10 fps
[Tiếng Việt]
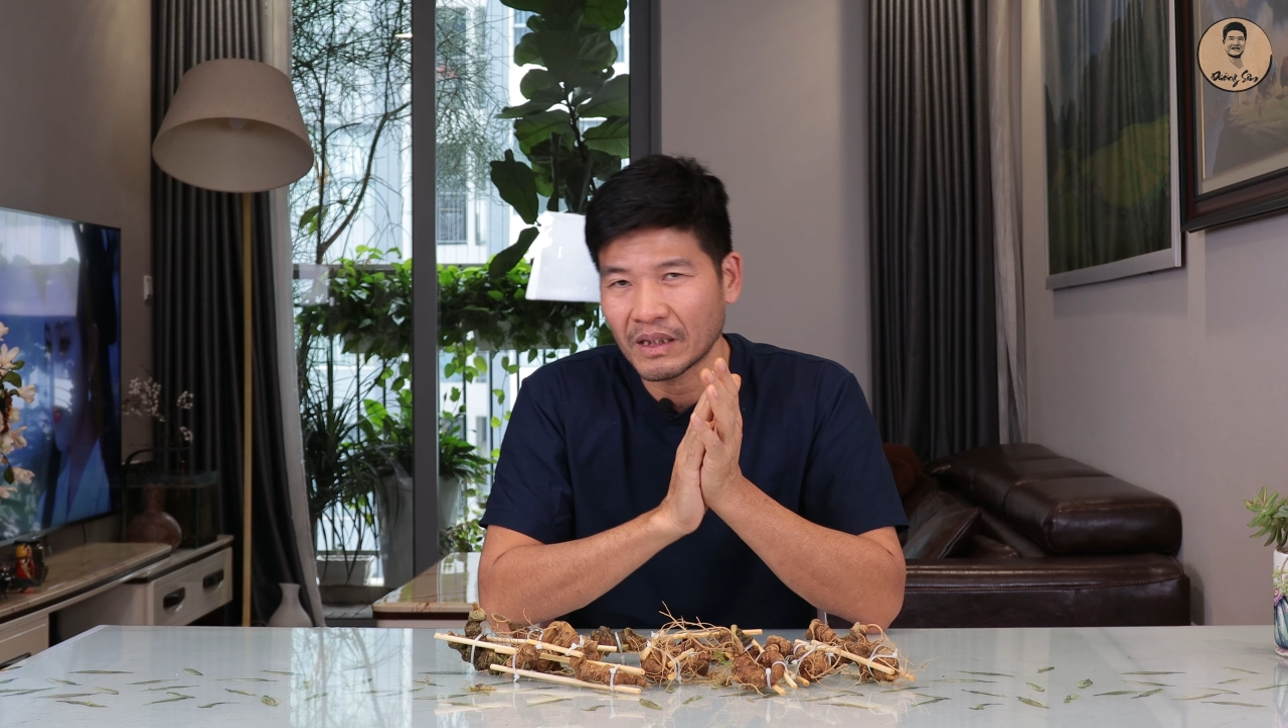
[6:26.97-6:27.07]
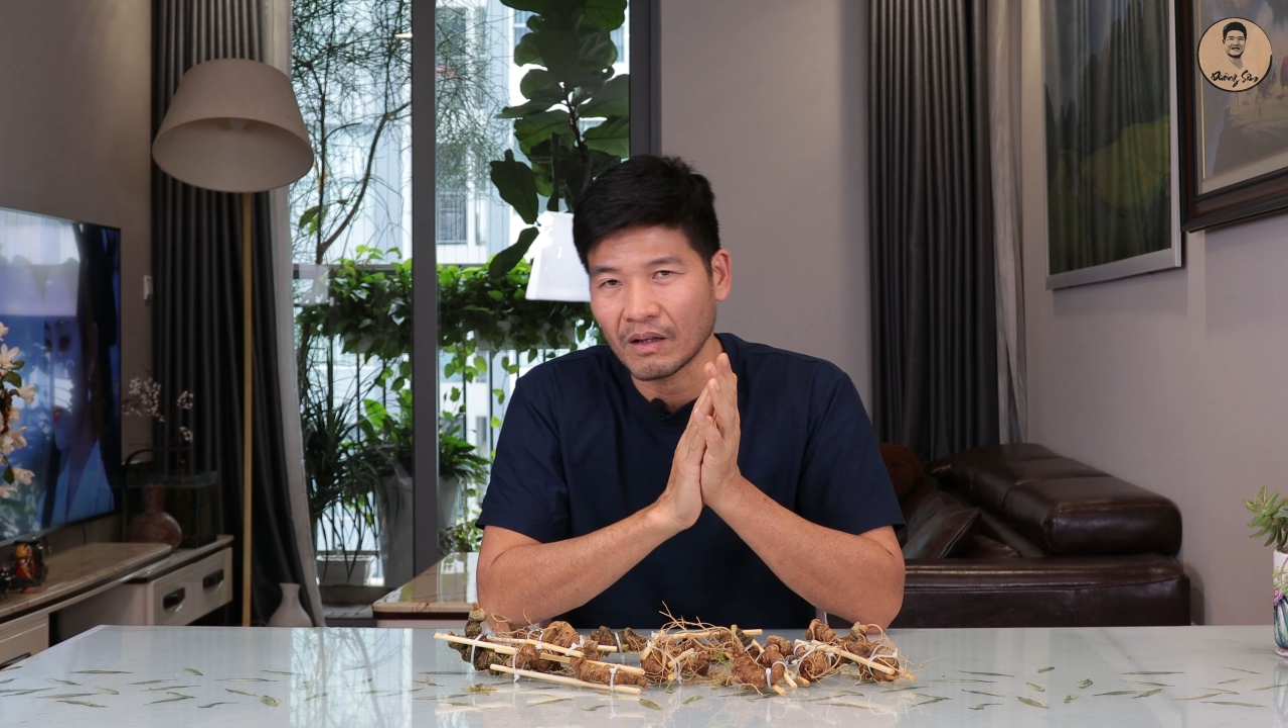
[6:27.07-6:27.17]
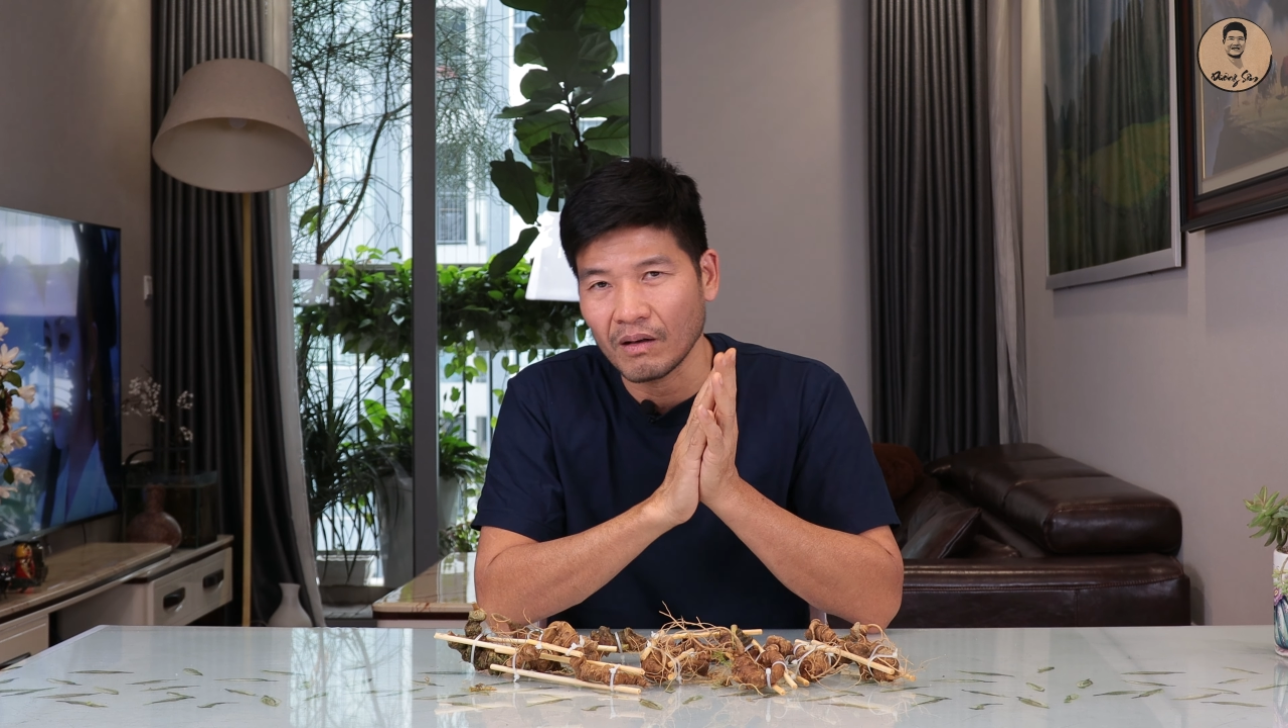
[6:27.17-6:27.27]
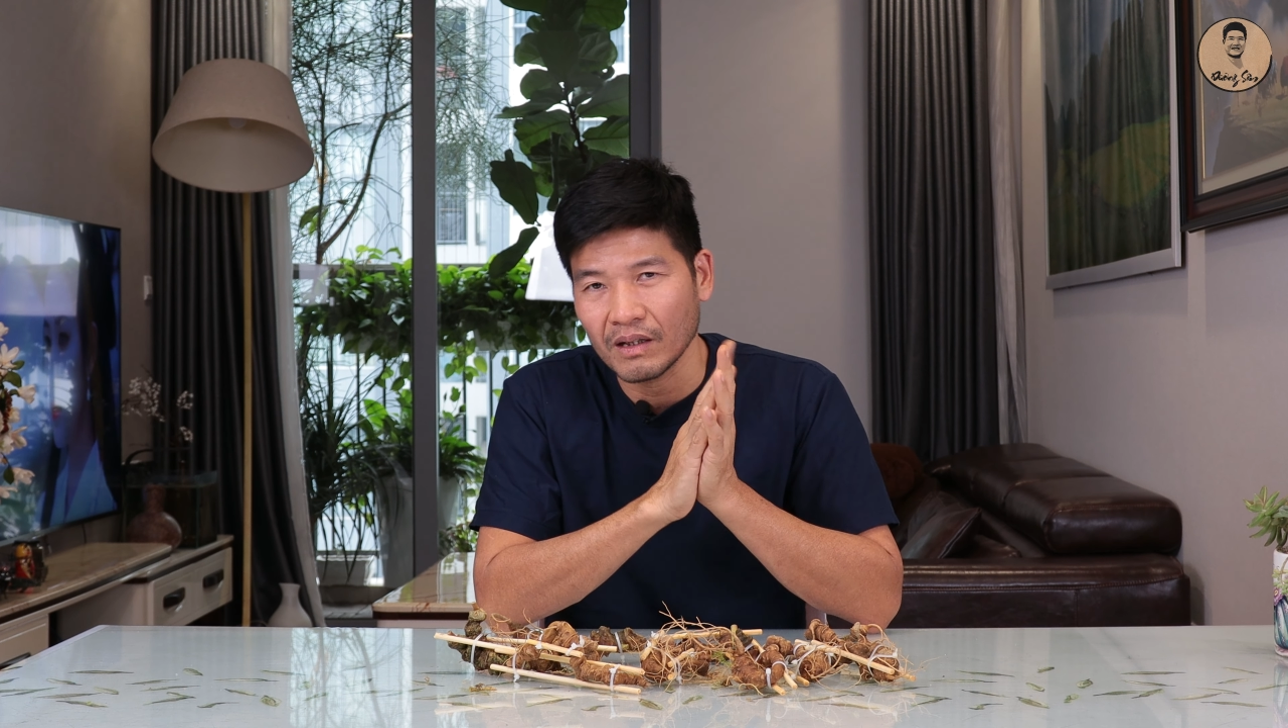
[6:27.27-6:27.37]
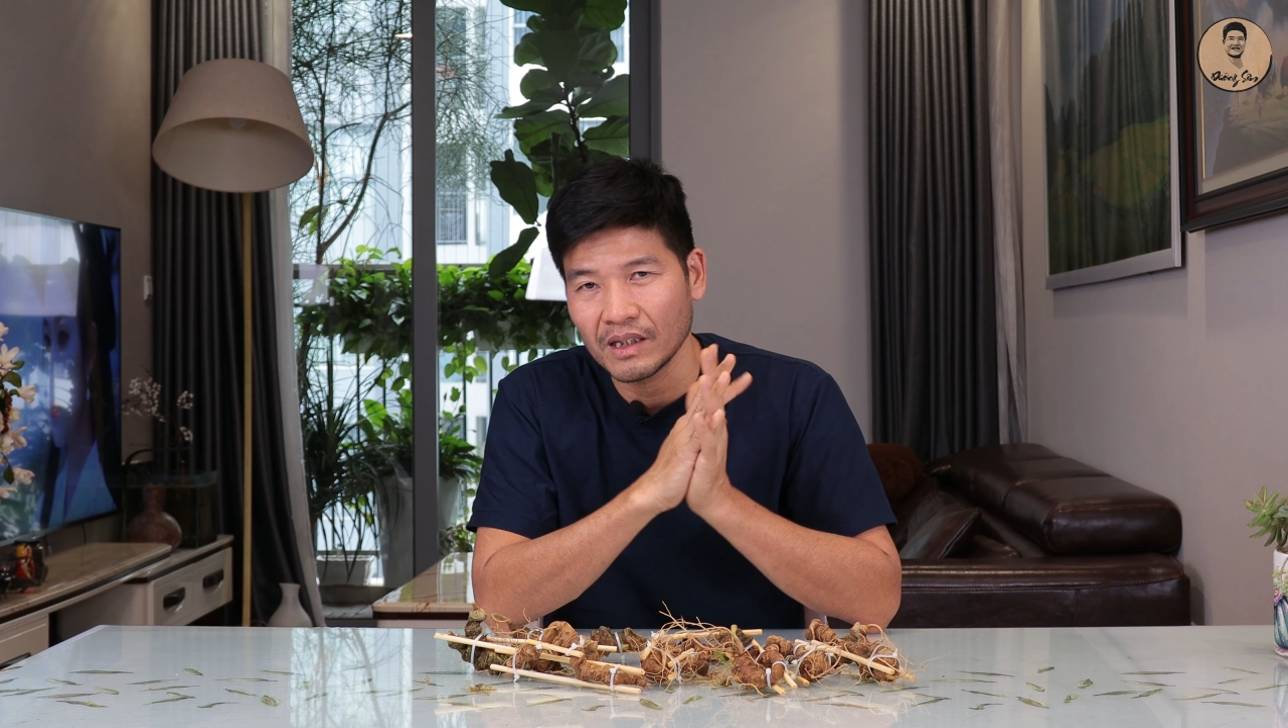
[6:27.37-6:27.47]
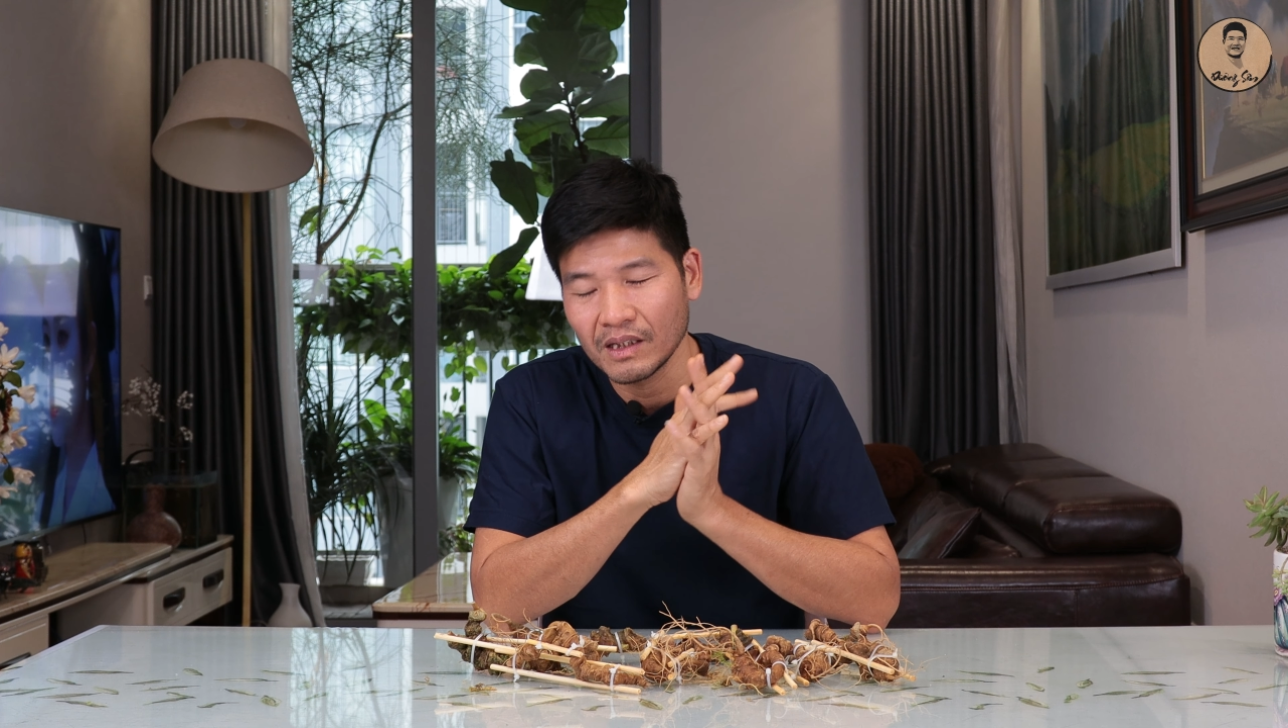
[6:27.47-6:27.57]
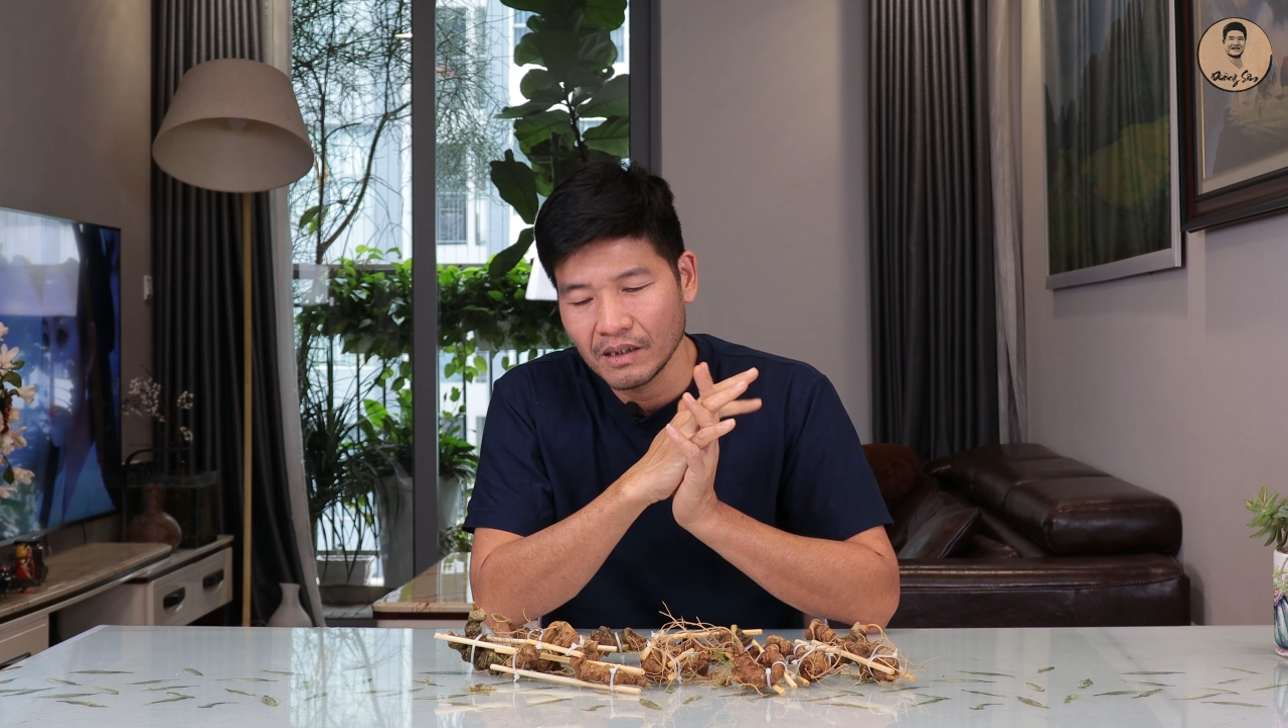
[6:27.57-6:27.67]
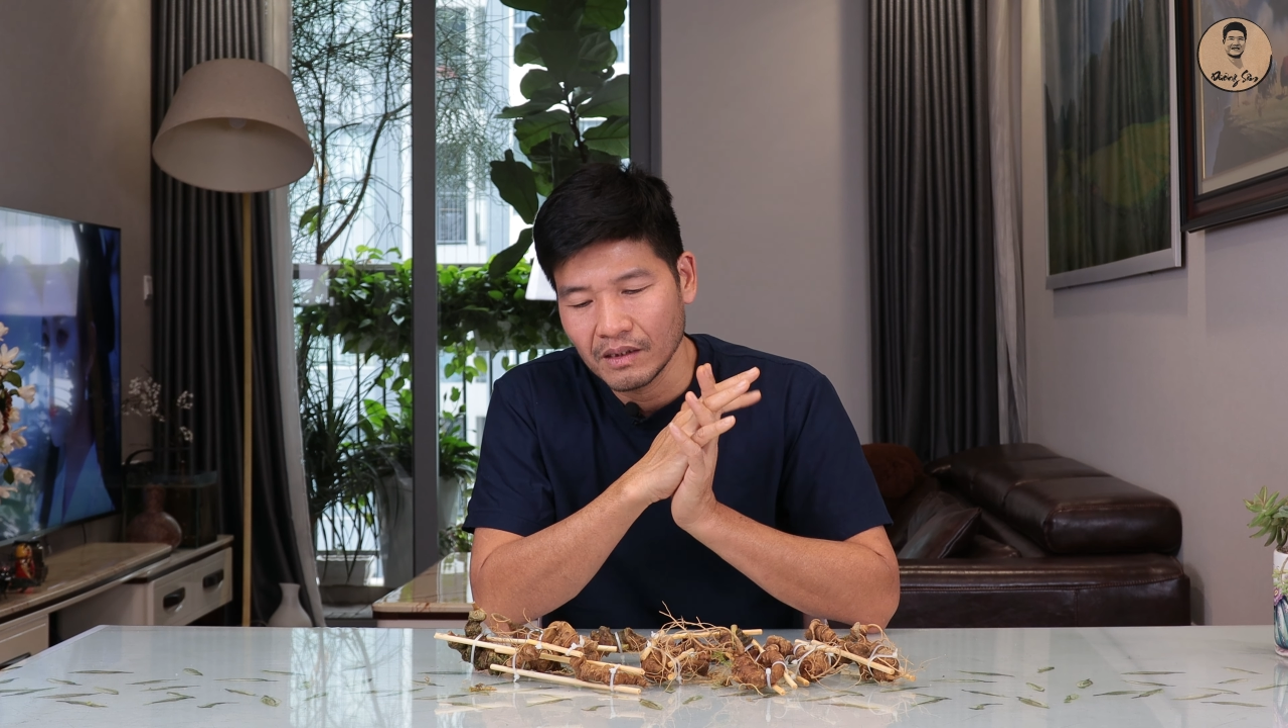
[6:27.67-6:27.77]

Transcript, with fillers: bao giờ có nữa.